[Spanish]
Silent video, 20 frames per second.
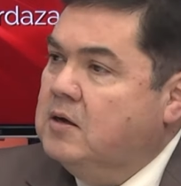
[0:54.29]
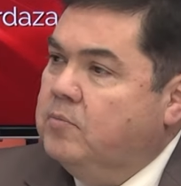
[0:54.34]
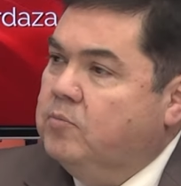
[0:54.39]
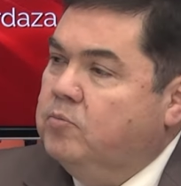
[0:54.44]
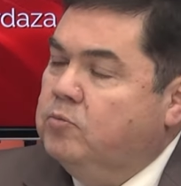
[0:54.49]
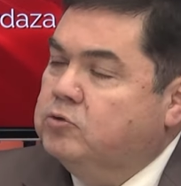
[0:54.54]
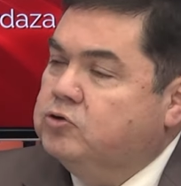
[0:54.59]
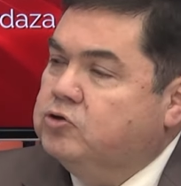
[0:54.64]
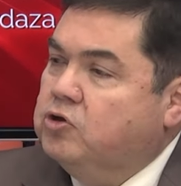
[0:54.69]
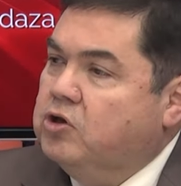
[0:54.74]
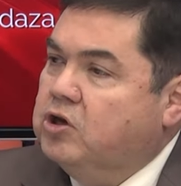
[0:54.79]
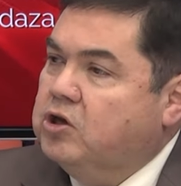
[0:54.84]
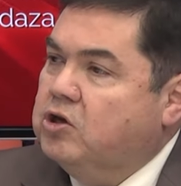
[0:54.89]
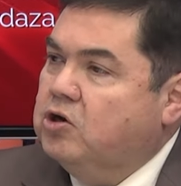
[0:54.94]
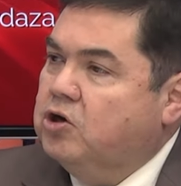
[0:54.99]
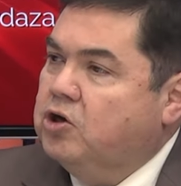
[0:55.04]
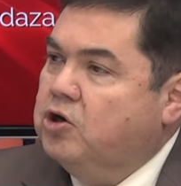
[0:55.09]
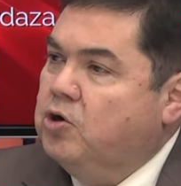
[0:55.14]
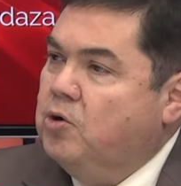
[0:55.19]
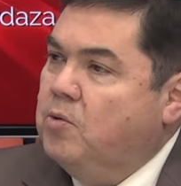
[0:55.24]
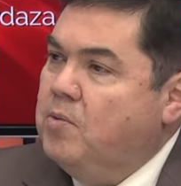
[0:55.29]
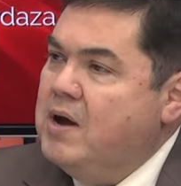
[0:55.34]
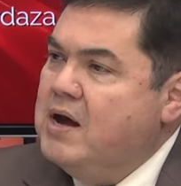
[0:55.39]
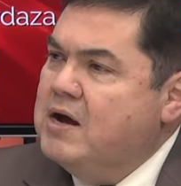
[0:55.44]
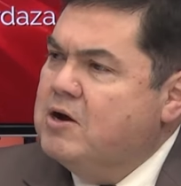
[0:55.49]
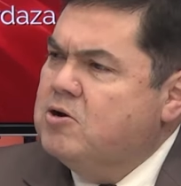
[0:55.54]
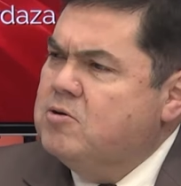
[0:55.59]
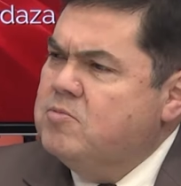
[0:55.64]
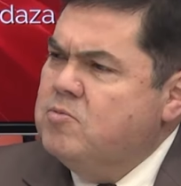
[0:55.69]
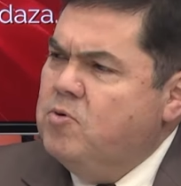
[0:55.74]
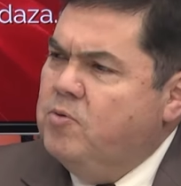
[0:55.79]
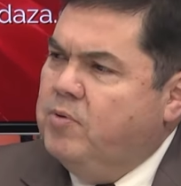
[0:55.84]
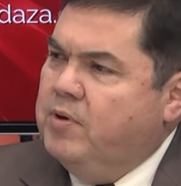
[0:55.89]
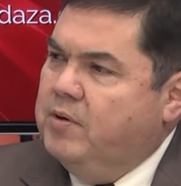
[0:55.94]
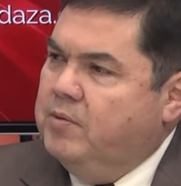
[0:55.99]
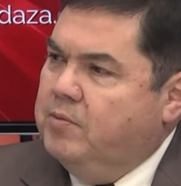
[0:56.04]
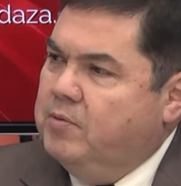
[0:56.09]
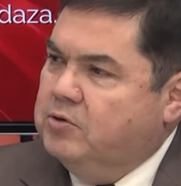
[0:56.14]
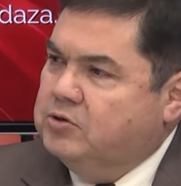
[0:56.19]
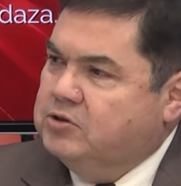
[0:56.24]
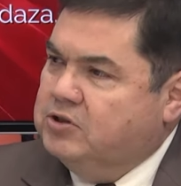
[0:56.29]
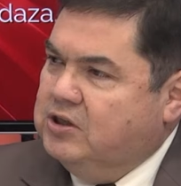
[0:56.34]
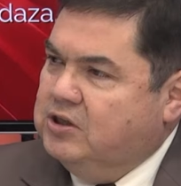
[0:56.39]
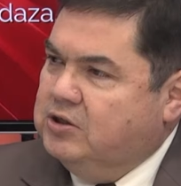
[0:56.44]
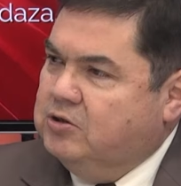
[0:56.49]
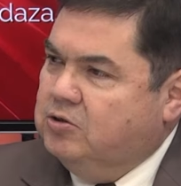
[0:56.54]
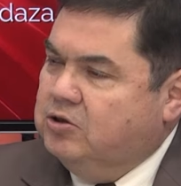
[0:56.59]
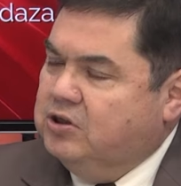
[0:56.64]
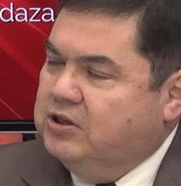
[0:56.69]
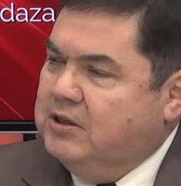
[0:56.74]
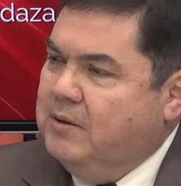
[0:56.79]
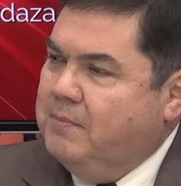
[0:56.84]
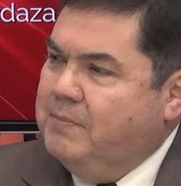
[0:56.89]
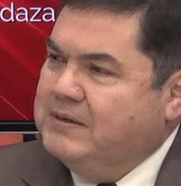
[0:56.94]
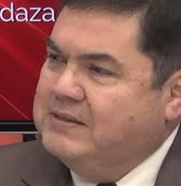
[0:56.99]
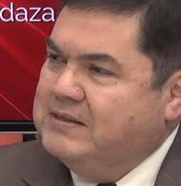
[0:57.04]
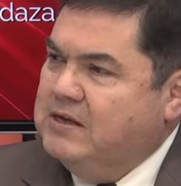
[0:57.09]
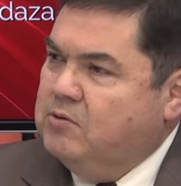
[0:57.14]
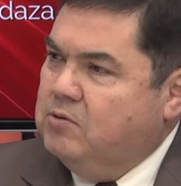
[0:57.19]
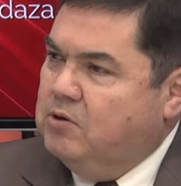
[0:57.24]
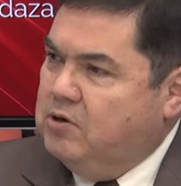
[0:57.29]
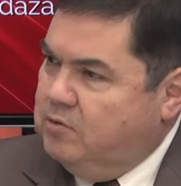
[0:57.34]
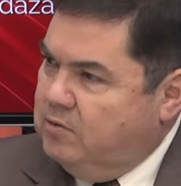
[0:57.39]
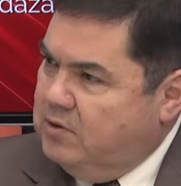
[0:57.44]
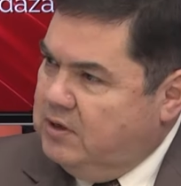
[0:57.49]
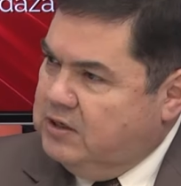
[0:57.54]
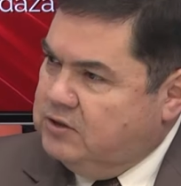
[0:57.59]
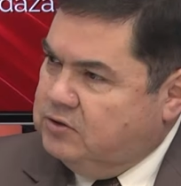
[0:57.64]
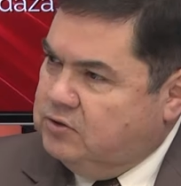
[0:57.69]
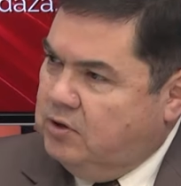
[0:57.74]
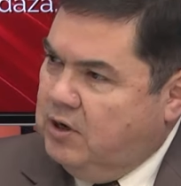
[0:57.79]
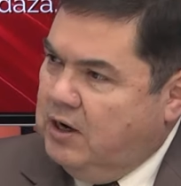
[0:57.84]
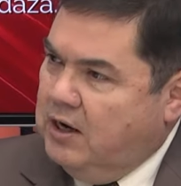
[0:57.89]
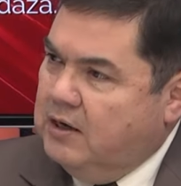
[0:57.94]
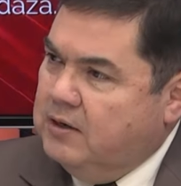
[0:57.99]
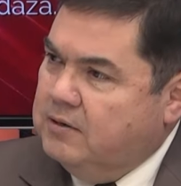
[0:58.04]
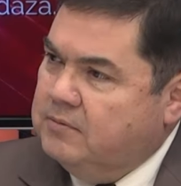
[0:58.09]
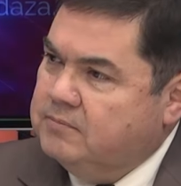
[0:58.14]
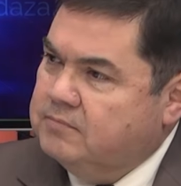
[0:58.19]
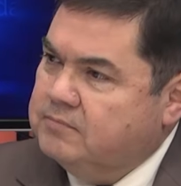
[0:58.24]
Muchos dijeron que no van. ¿Cómo ves vos esto que está pasando a nivel nacional?